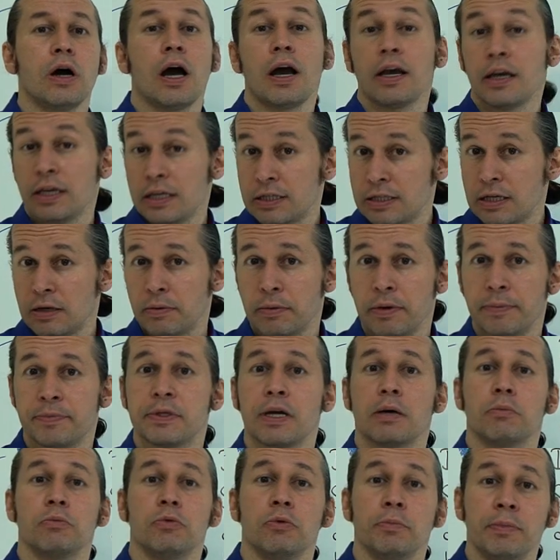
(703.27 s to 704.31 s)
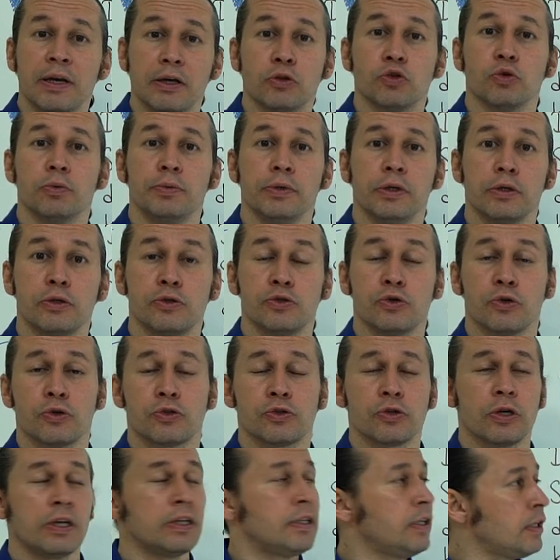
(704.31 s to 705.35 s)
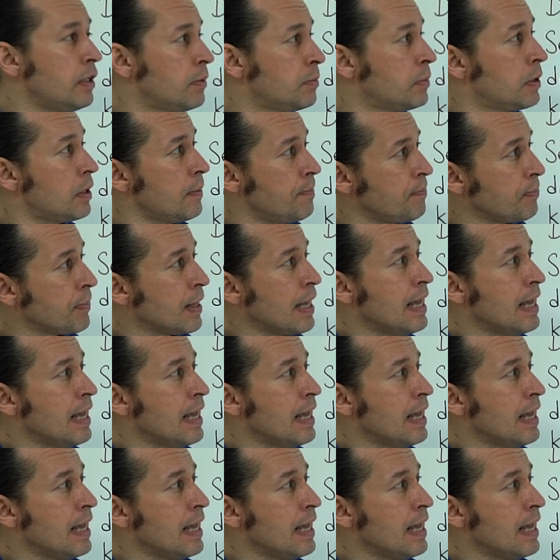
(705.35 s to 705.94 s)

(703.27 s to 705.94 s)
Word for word: Hangi sebepten bu mektubu yazıyoruz öyle değil mi?